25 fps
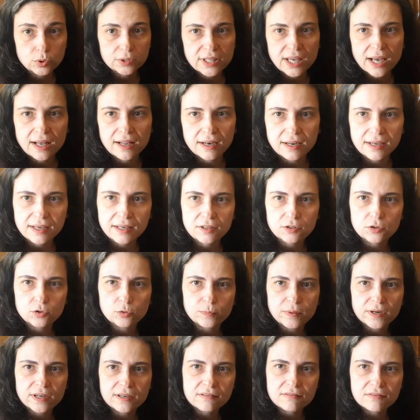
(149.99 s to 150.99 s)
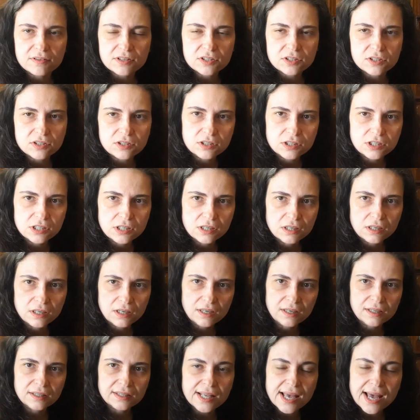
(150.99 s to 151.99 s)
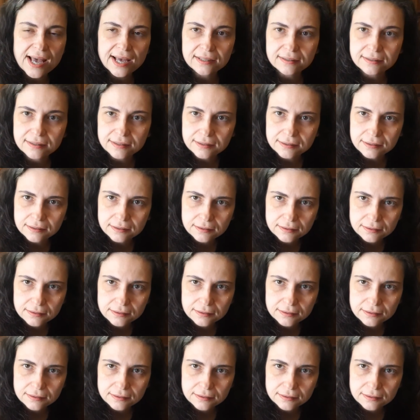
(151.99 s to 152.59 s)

talento para investir em nada.